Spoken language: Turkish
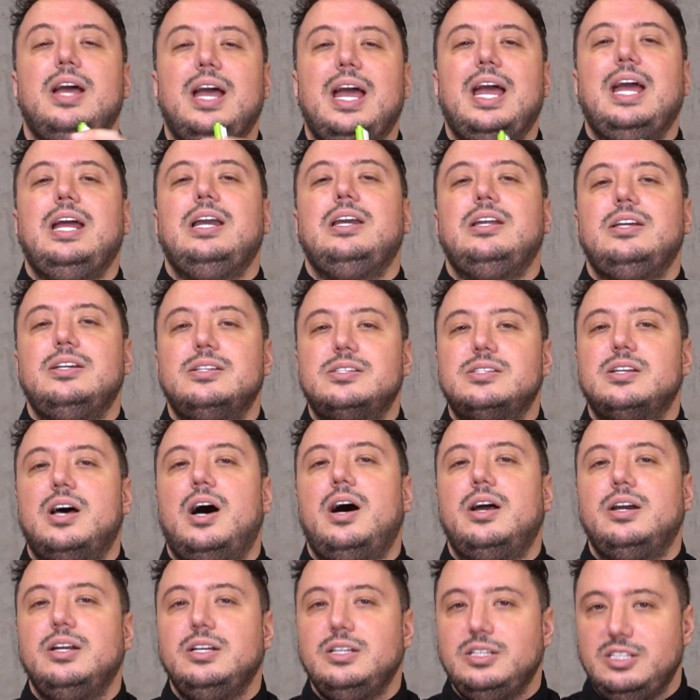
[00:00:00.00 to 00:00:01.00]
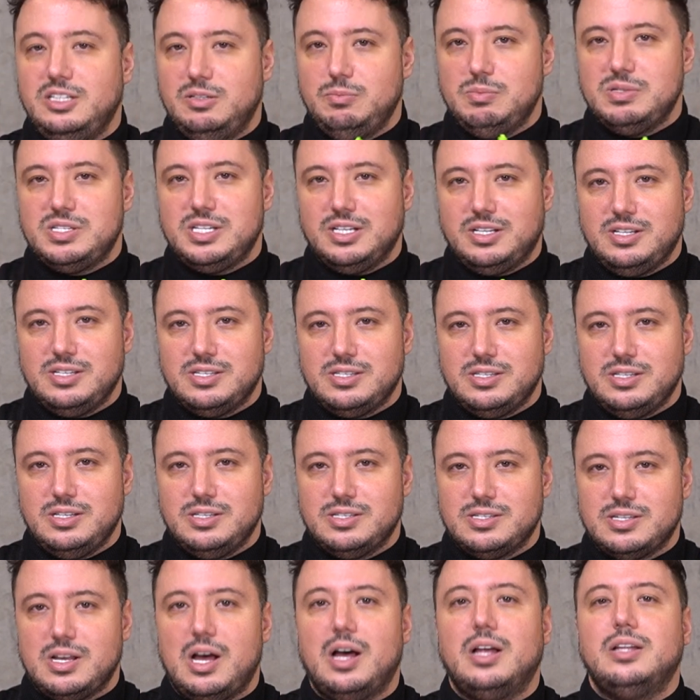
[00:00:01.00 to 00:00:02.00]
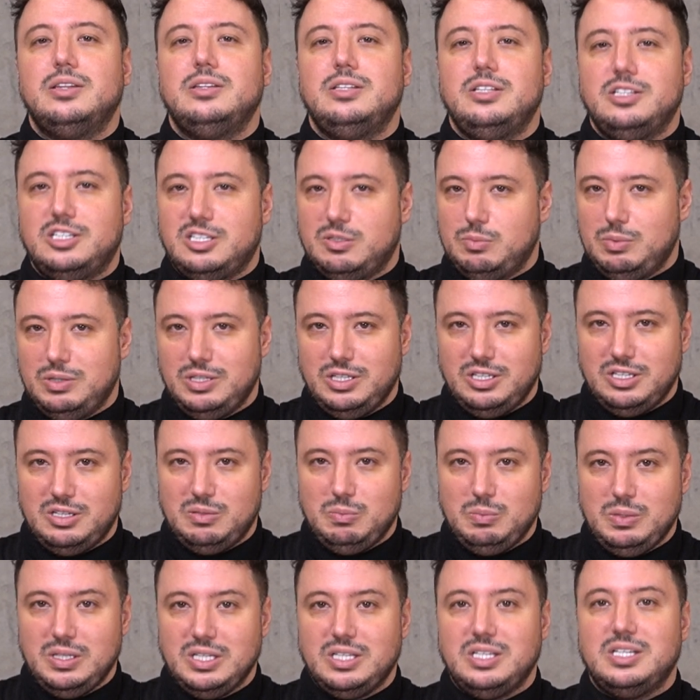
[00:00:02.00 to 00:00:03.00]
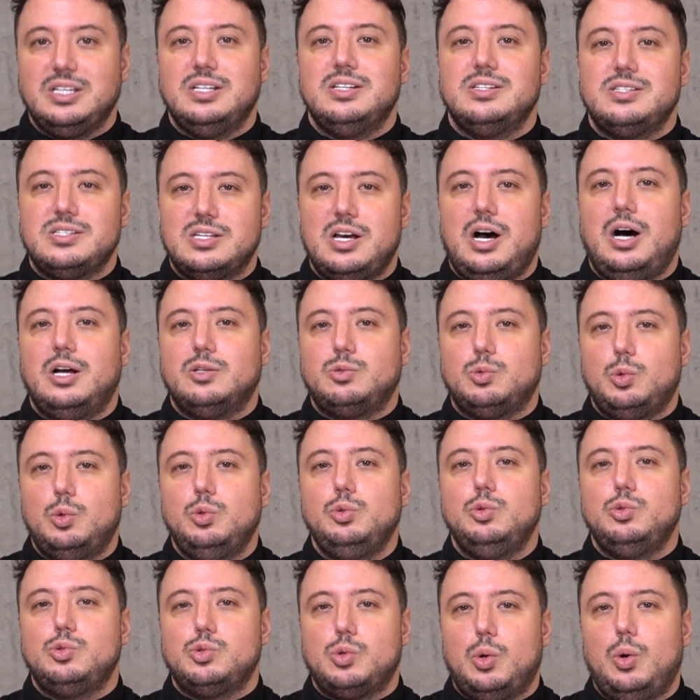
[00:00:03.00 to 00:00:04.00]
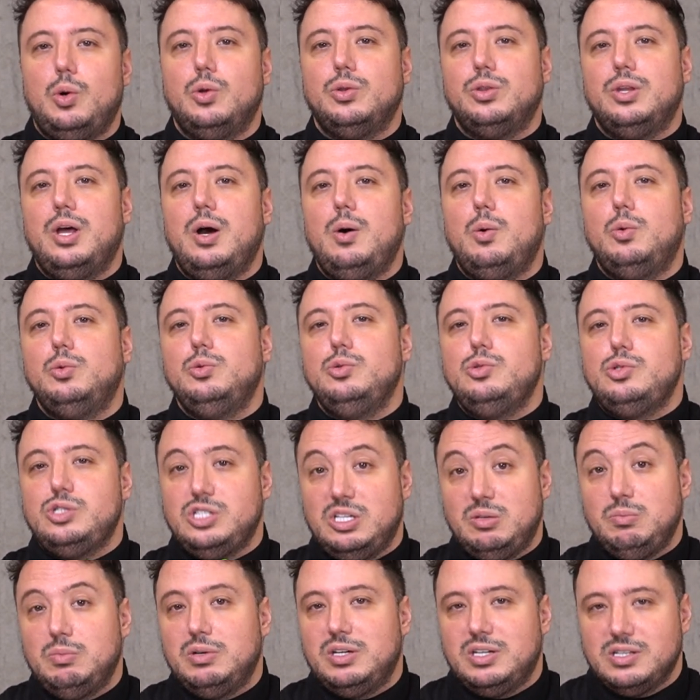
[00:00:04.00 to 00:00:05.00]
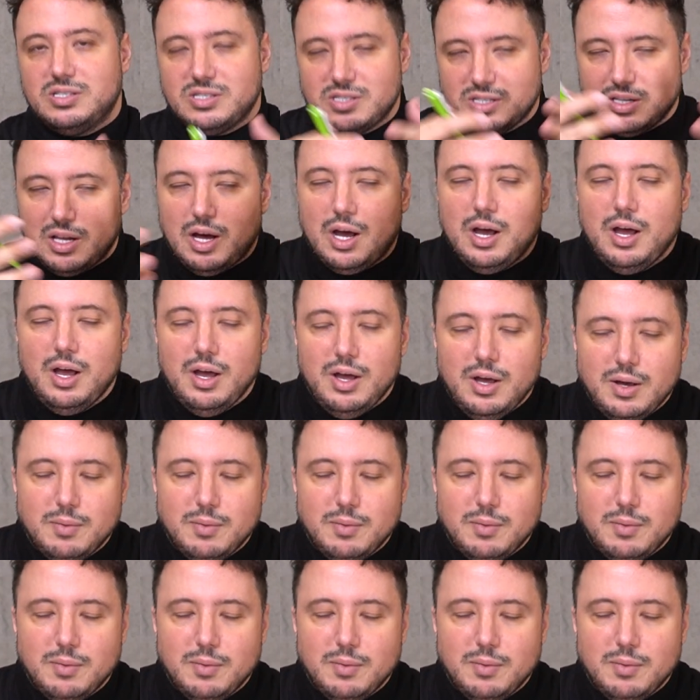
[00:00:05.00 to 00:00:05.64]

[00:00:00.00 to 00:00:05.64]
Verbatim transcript: en iyi tarih 28 Nisan 2022 saat 13.10 ile 13.20 arasında.